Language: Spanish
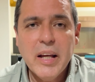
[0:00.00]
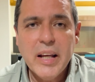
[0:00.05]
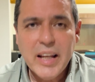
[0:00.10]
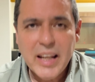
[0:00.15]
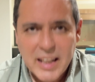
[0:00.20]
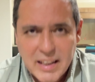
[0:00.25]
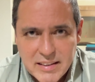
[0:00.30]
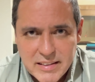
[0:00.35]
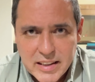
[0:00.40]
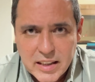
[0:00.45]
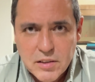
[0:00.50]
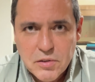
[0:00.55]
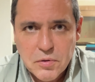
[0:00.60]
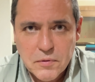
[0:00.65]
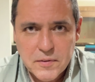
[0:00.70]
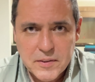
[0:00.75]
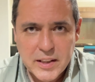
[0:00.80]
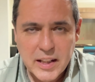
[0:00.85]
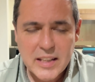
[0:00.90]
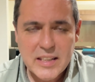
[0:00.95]
Esta
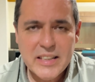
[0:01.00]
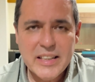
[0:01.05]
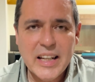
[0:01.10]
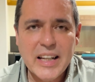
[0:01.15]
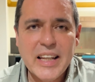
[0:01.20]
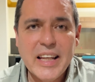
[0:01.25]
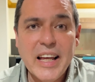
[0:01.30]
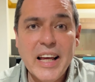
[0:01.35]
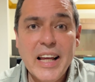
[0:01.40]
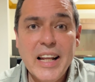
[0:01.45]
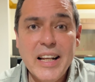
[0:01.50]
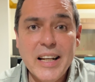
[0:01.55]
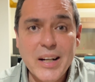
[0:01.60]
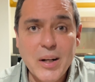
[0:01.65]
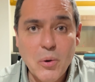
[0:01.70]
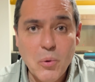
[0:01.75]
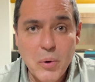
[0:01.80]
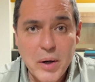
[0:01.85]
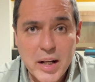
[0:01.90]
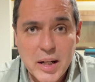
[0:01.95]
sustancia que el
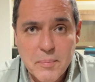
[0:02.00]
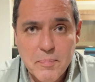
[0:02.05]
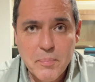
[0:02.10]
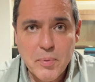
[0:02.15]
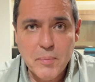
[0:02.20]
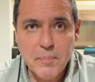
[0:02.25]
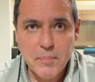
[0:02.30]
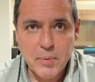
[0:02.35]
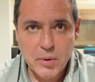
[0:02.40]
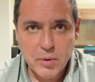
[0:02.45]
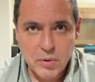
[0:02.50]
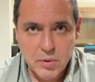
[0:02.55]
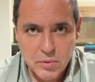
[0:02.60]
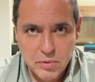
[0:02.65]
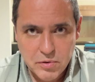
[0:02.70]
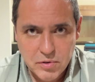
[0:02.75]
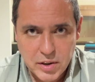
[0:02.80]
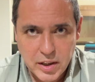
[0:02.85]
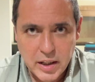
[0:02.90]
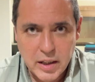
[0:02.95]
cuerpo
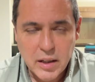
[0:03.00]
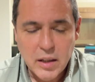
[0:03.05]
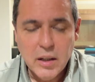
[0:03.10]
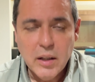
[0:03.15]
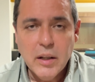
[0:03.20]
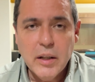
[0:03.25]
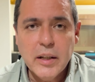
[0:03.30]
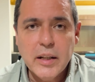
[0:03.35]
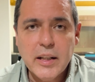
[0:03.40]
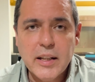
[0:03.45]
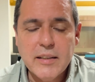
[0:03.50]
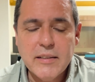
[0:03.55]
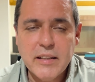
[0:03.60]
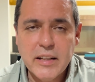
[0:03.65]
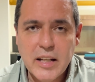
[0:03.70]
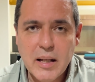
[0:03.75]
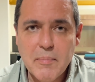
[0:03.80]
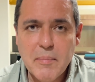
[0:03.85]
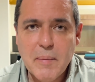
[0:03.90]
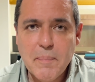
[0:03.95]
produce, que
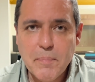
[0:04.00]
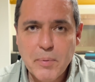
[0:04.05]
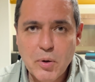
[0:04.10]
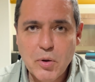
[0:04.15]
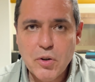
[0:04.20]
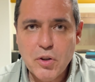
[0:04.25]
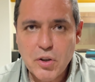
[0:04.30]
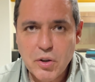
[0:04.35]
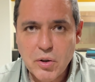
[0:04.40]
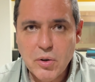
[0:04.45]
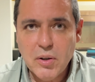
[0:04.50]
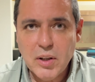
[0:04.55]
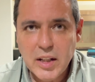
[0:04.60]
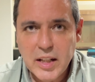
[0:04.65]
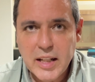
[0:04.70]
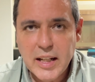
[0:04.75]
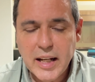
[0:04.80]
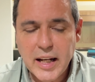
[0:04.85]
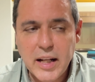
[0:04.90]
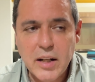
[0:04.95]
se llama
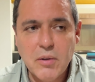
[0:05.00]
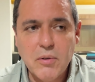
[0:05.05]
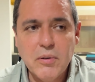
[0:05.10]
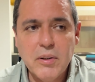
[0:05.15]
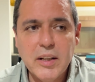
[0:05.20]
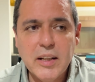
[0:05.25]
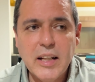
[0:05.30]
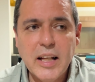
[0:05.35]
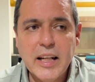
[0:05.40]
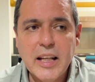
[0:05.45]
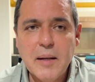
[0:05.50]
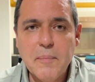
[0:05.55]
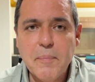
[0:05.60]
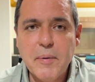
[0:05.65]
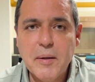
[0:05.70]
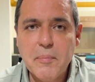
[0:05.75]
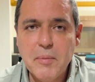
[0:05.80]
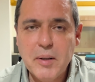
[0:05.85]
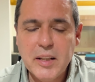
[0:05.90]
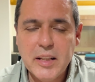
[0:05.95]
proteoglicano, es la que
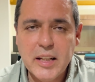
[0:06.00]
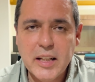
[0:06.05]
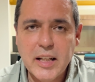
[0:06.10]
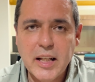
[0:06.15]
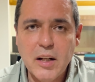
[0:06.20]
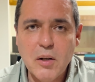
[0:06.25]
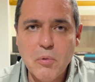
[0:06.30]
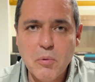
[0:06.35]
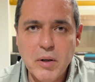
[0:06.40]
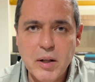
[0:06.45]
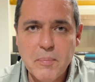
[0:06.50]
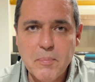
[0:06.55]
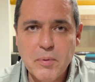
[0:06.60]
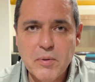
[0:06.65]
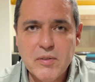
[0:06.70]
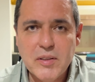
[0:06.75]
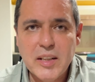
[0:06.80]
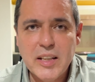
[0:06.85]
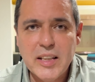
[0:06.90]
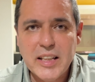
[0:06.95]
permite que el cuerpo
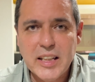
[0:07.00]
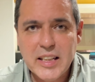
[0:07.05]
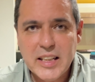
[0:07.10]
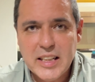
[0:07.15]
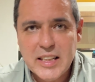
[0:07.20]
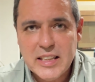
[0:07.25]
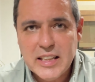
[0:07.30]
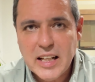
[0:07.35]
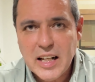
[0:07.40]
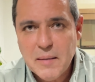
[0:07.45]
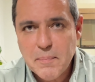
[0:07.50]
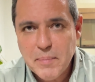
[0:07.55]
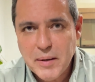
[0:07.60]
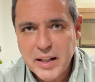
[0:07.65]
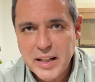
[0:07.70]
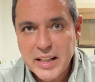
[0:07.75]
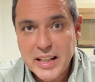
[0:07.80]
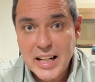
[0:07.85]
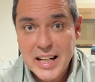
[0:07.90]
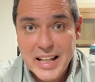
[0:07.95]
sintetice la
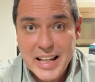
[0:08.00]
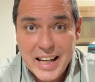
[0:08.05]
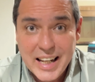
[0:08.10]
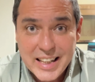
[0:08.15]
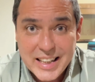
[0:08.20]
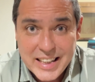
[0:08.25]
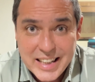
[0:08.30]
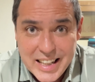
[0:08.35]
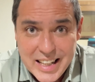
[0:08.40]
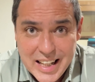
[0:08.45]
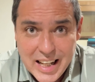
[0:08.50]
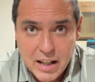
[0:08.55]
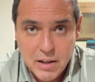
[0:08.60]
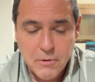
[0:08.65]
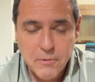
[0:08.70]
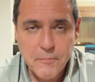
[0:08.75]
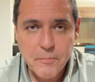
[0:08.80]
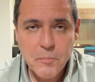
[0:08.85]
pared del cartílago.